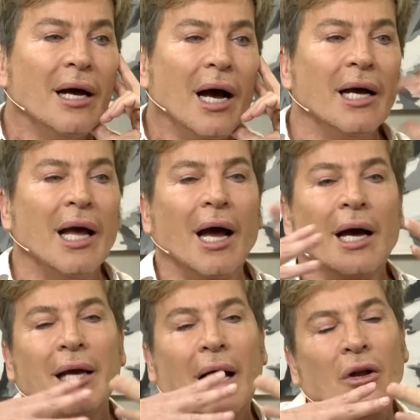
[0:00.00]
Hay,
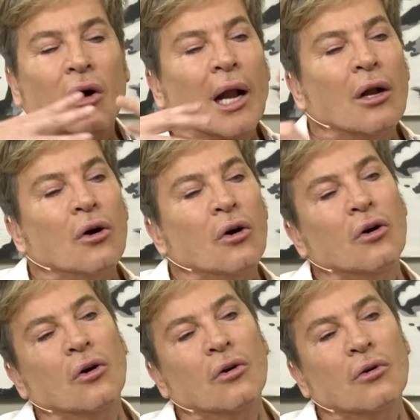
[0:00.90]
hay algo,
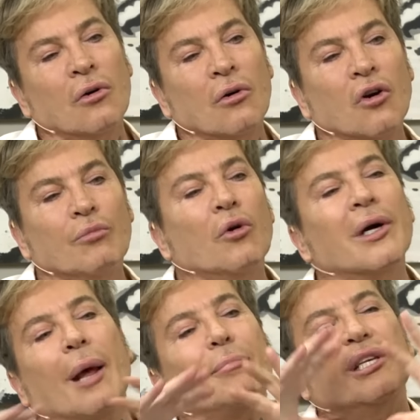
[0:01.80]
algo, como un
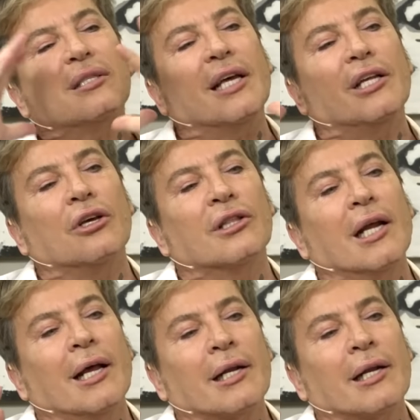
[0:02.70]
gran misterio entre la